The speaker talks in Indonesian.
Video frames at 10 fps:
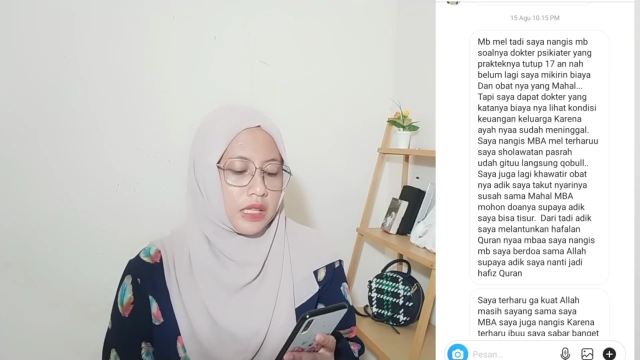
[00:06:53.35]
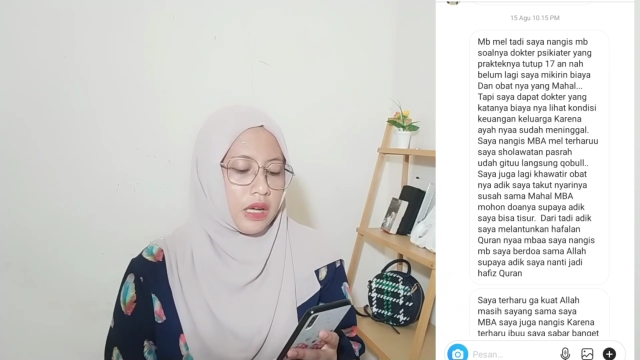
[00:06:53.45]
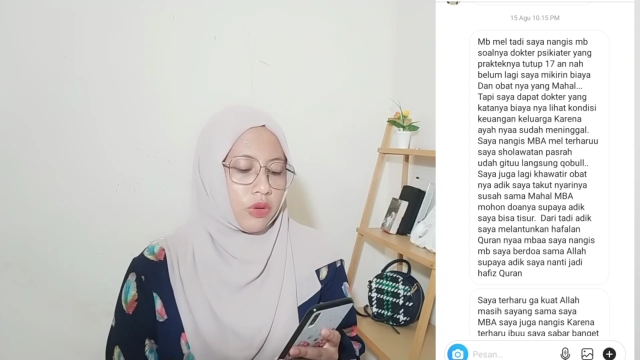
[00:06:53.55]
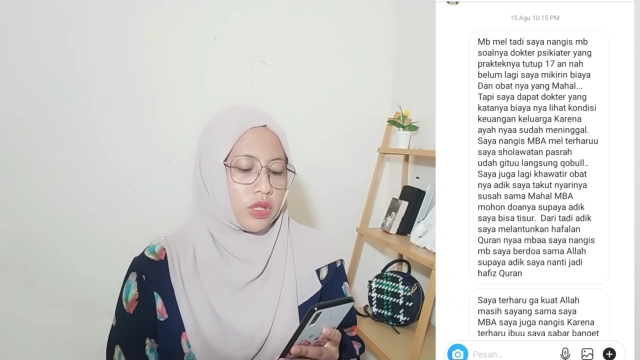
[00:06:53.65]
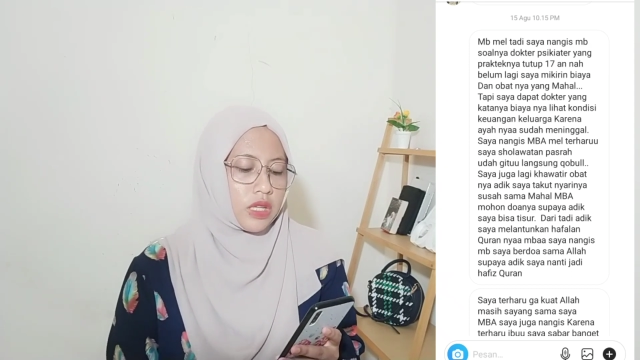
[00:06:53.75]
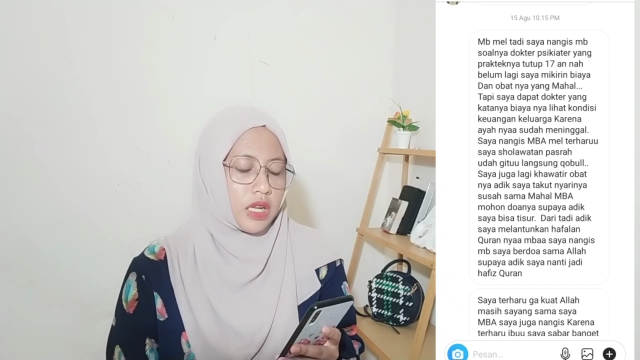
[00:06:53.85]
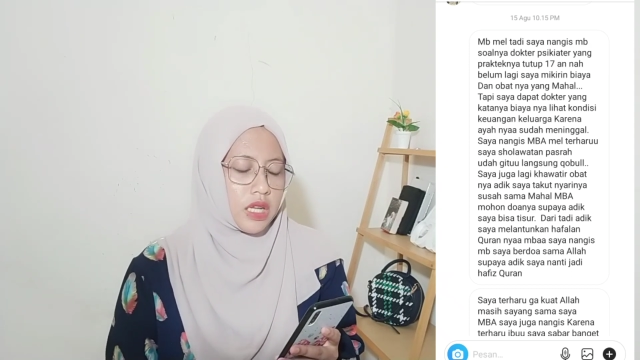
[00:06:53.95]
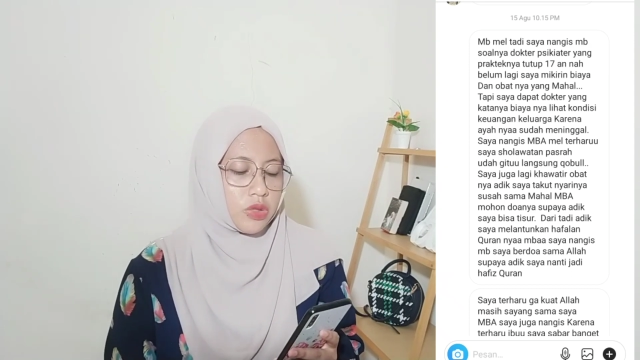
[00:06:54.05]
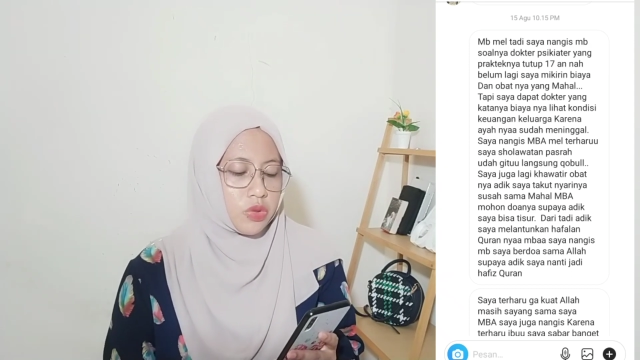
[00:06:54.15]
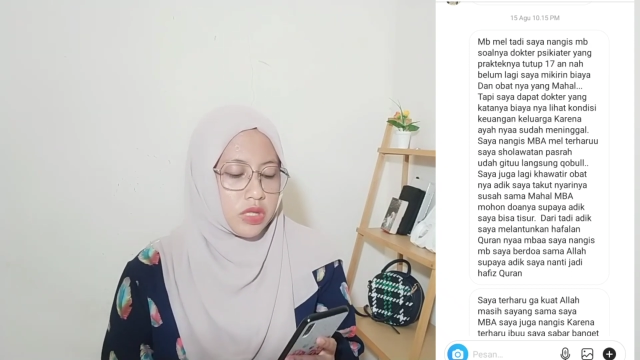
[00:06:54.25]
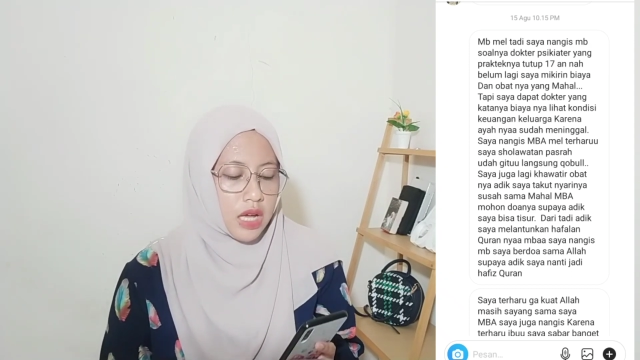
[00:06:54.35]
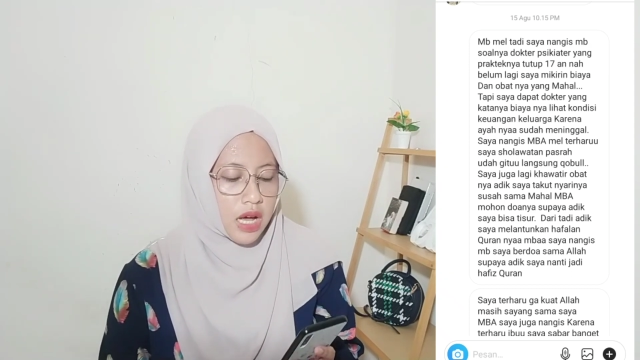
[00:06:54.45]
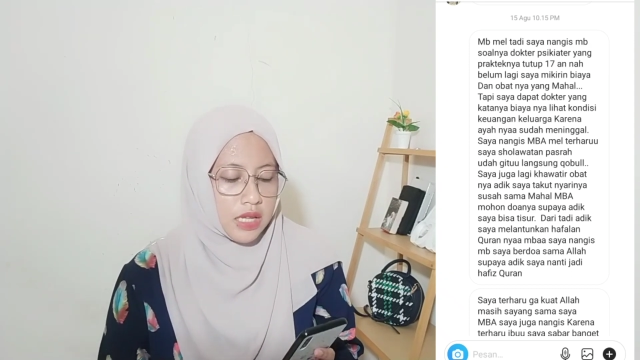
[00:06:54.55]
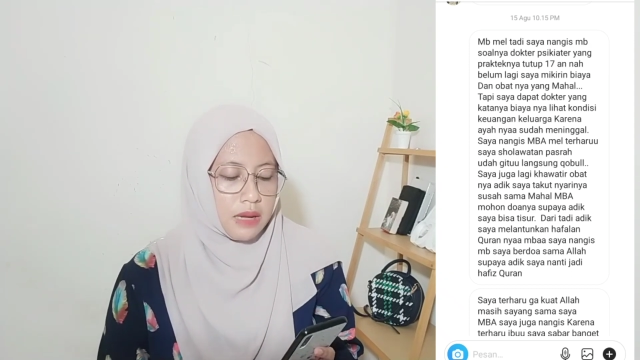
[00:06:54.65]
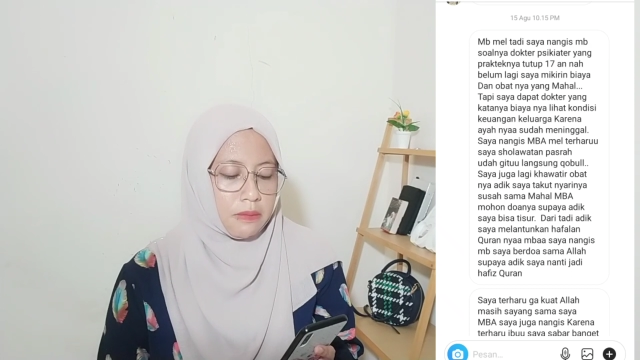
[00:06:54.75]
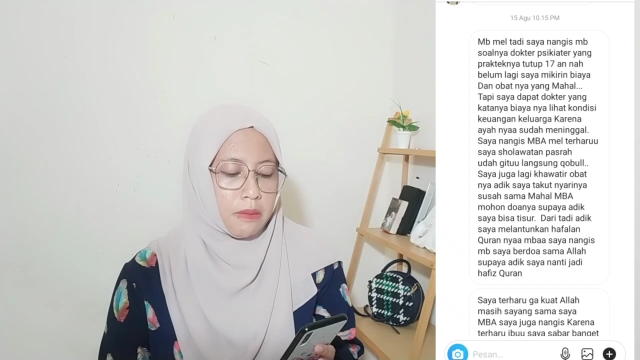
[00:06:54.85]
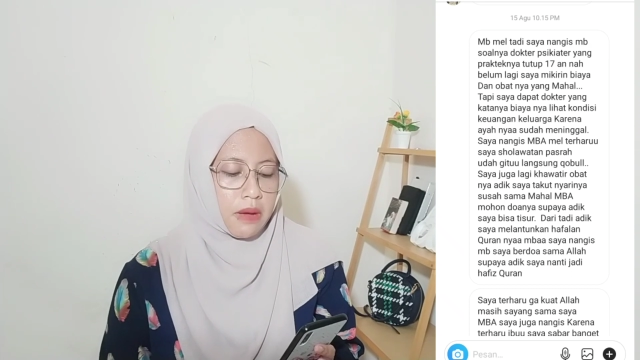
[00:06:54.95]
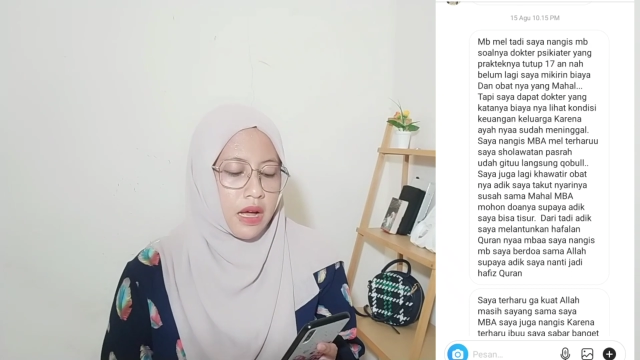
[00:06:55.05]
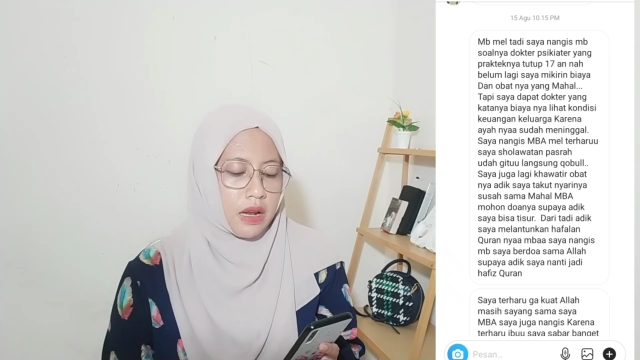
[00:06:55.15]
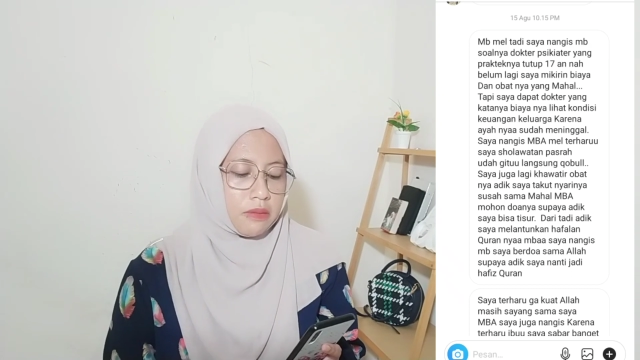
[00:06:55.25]
takut nyarinya susah sama
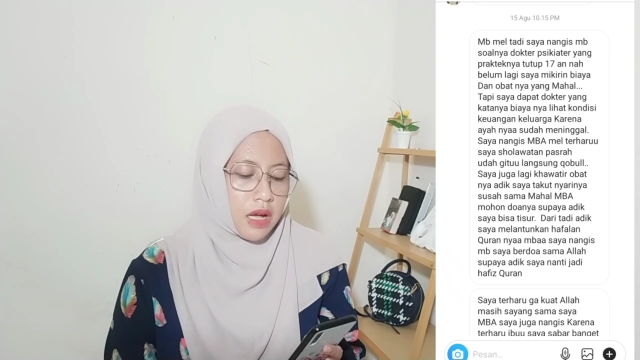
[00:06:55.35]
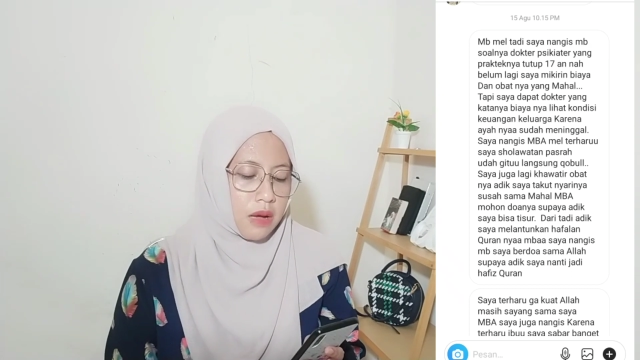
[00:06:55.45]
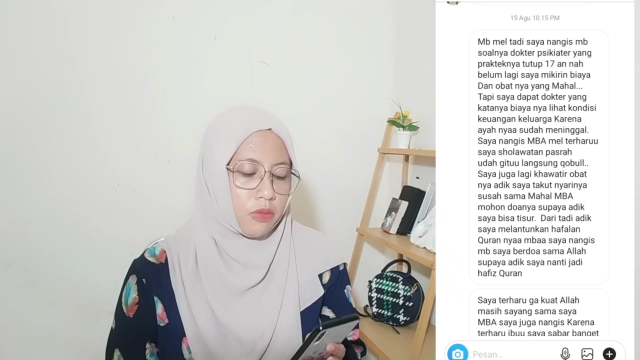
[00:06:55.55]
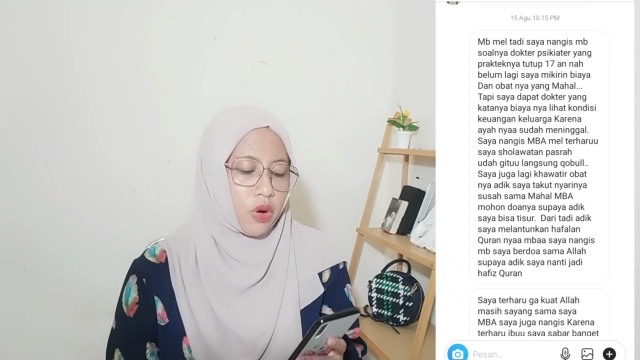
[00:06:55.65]
mahal Mbak.